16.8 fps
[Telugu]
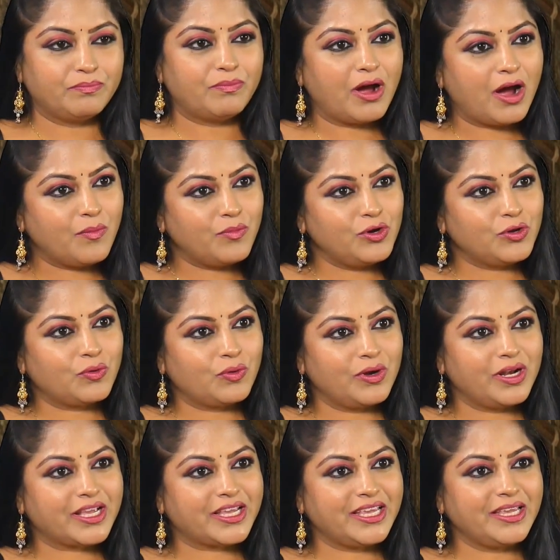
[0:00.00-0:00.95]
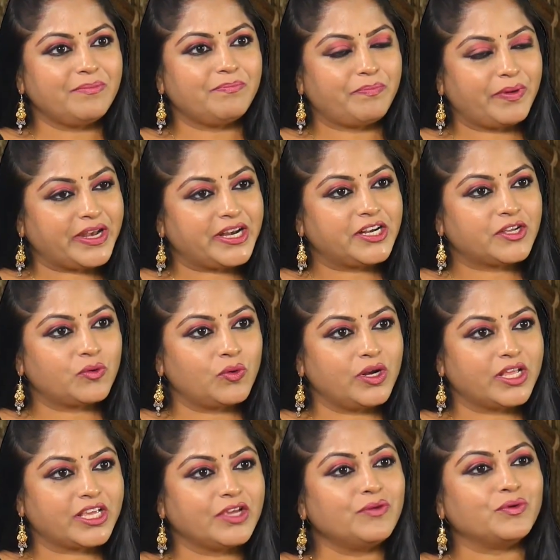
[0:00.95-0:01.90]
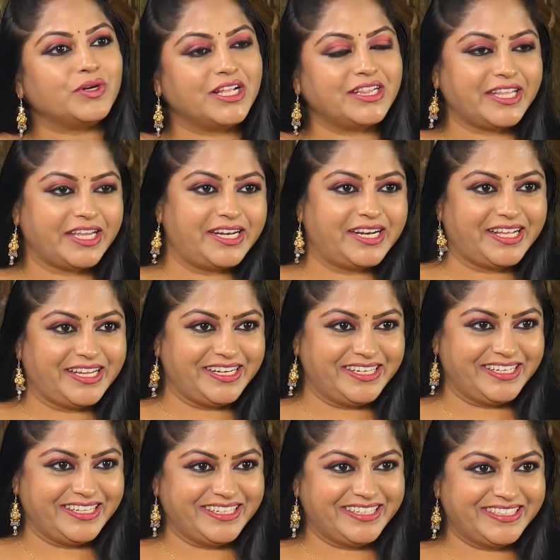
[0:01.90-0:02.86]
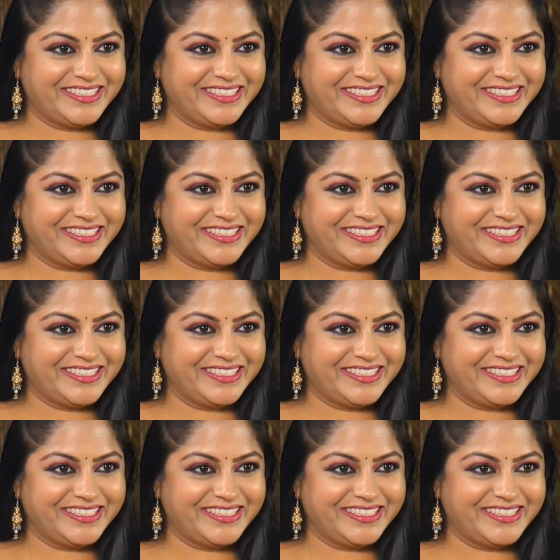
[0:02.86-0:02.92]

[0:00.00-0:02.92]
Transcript: మామూలు కోళ్ళకి పెరటి కోళ్ళకి ఉన్న తేడా ఏంటి